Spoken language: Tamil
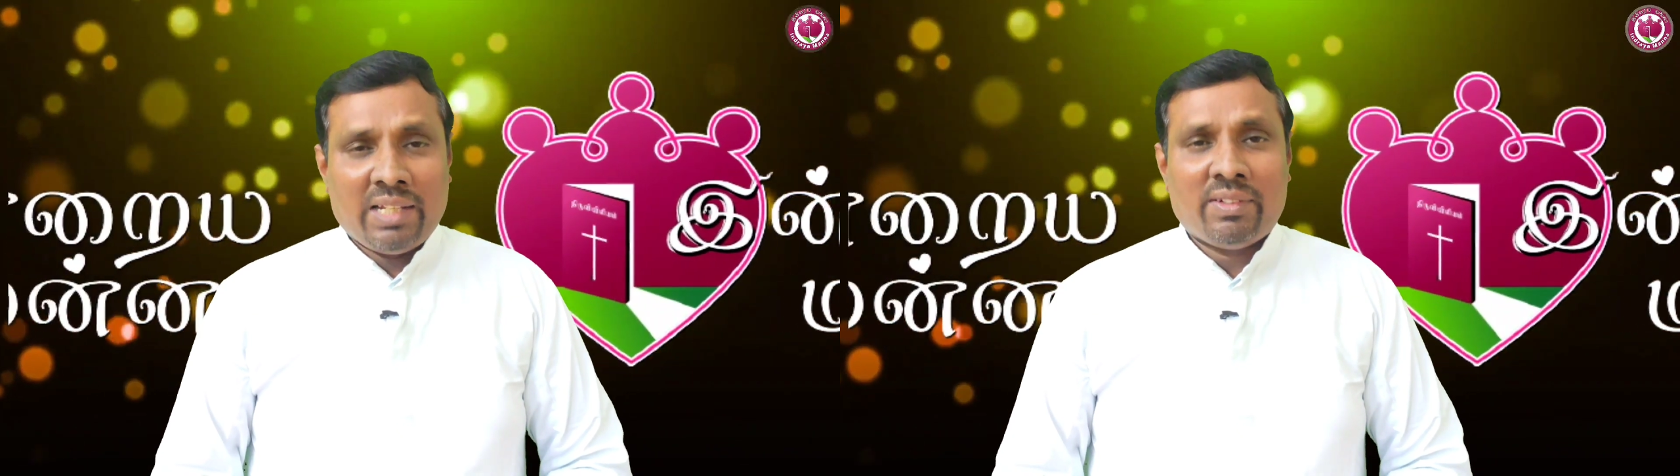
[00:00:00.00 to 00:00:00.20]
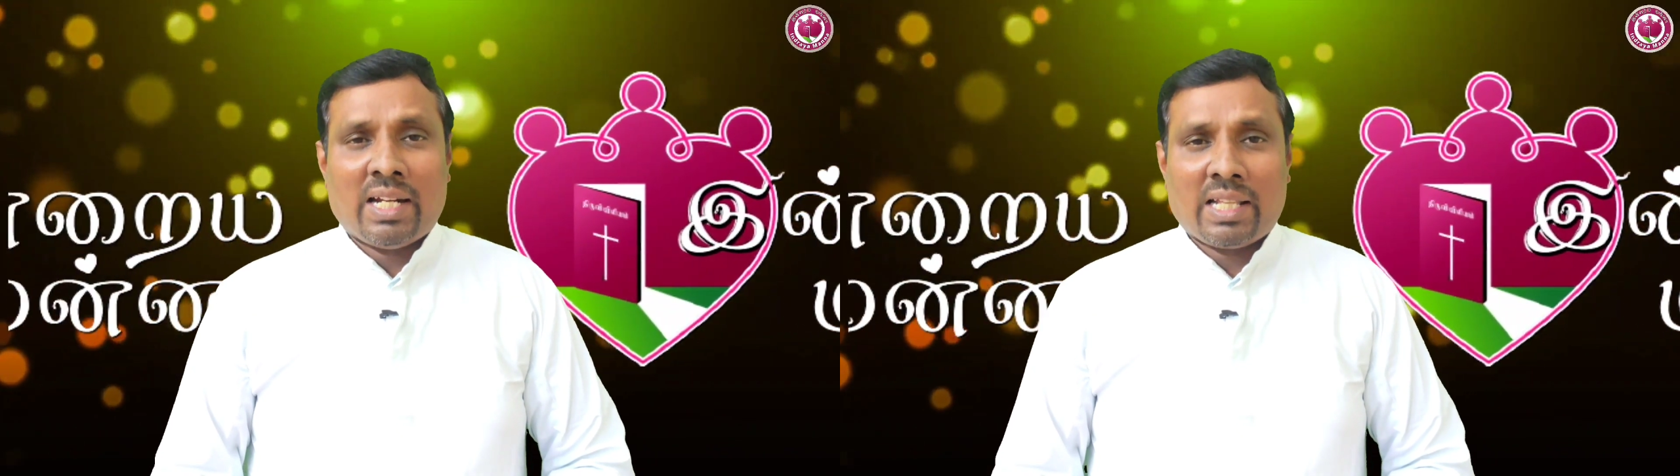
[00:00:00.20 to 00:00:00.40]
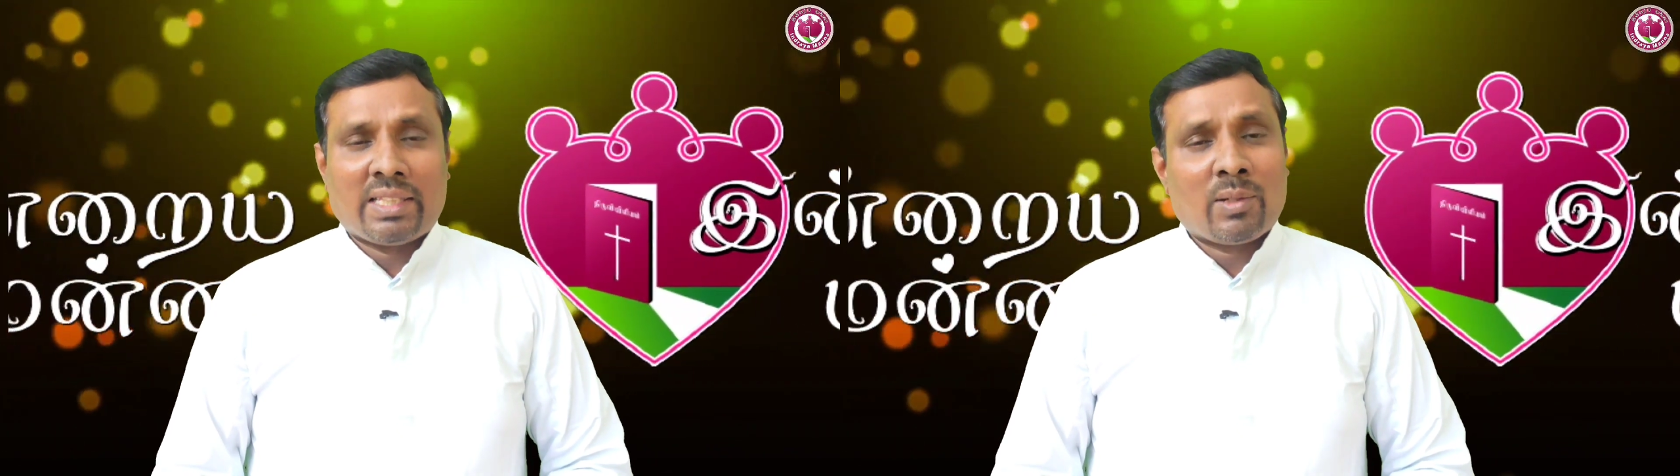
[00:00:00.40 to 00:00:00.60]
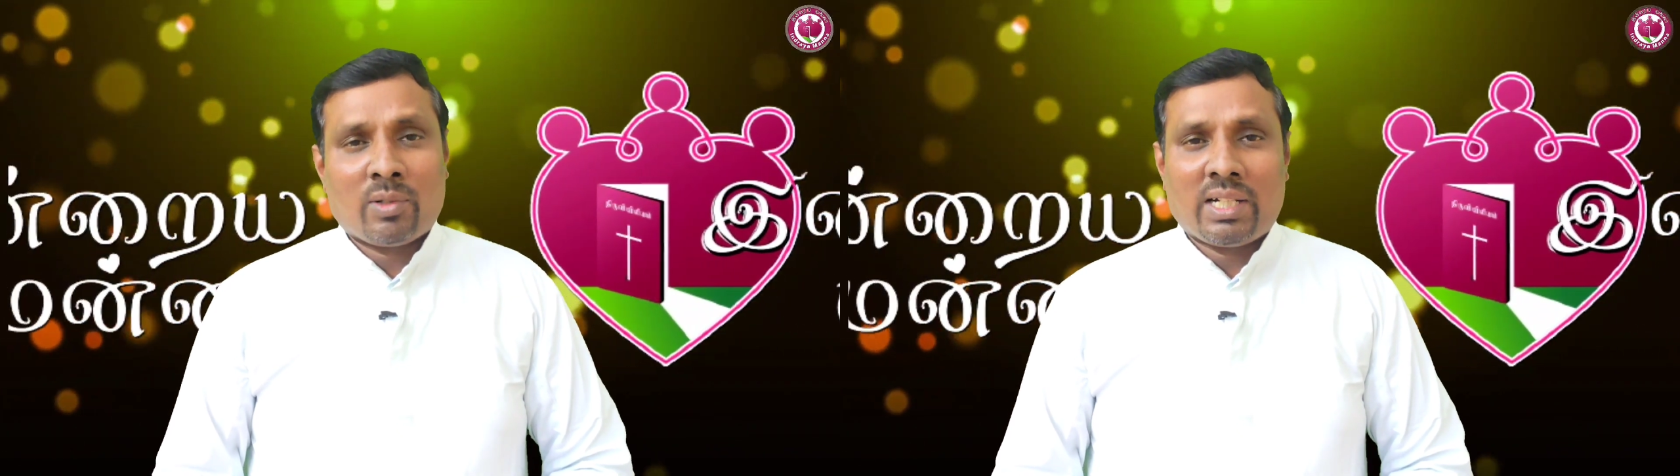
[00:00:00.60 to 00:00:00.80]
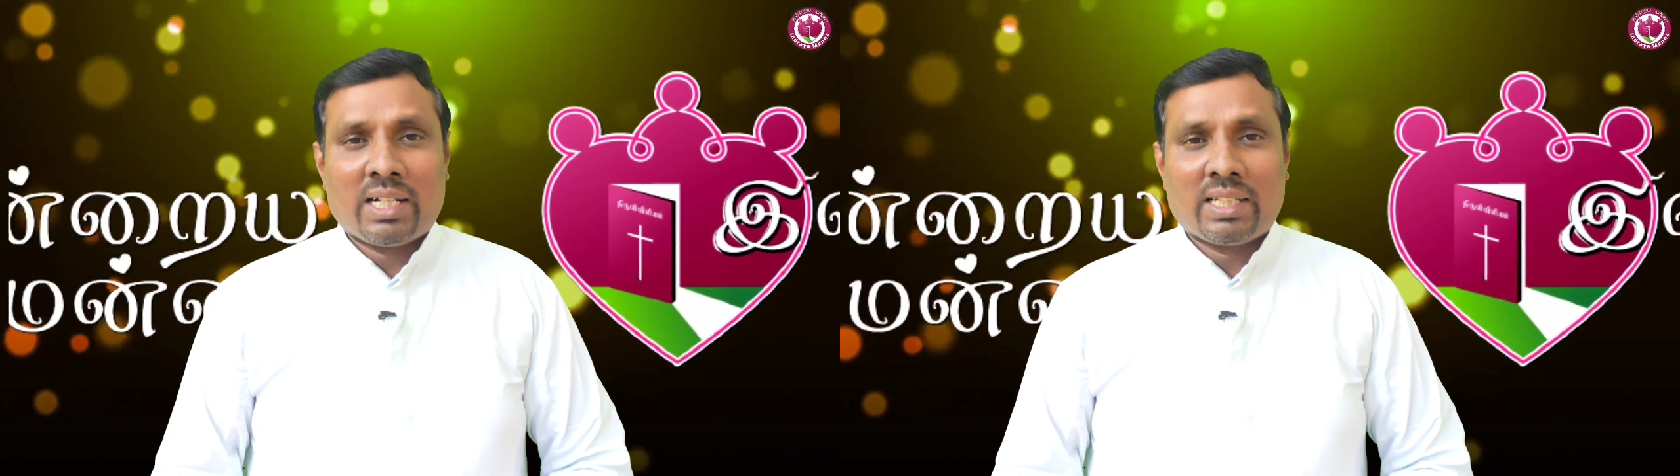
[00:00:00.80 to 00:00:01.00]
நினைவு நாளை தான்
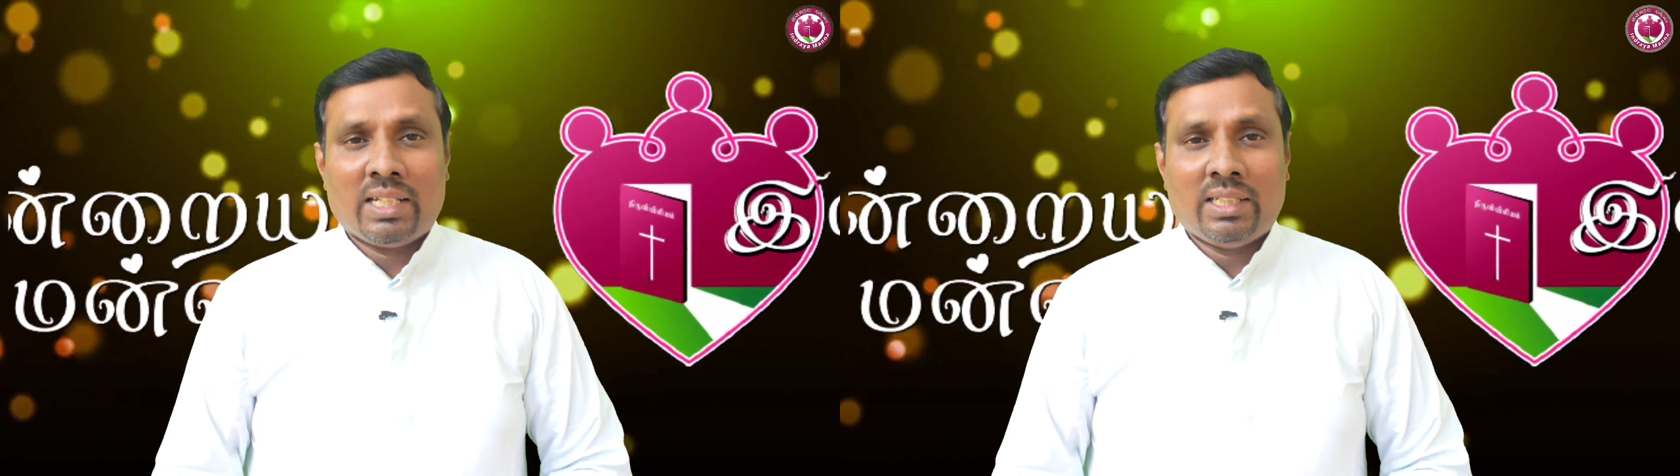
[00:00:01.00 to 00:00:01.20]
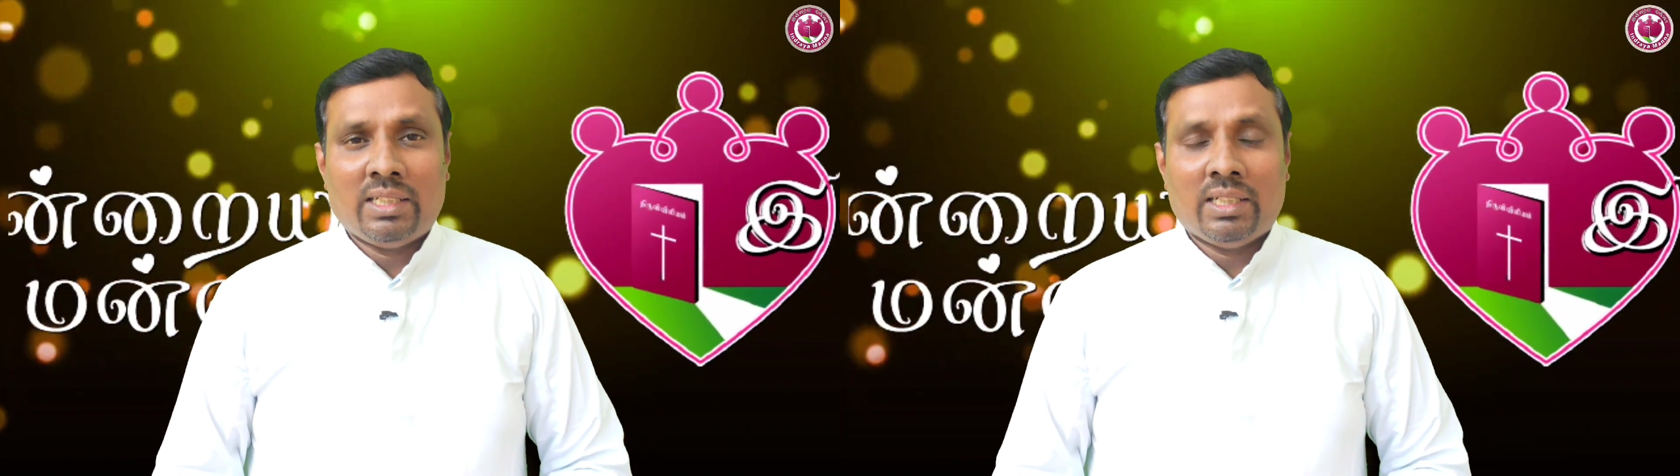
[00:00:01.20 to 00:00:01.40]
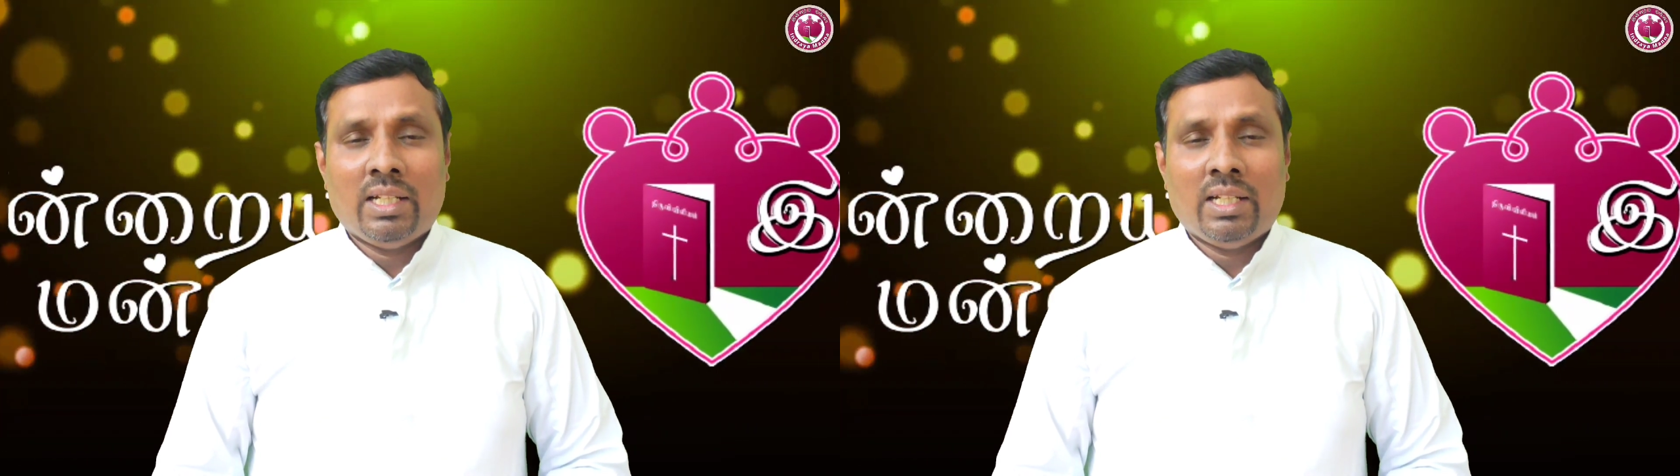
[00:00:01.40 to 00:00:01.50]
கொண்டாடுகிறது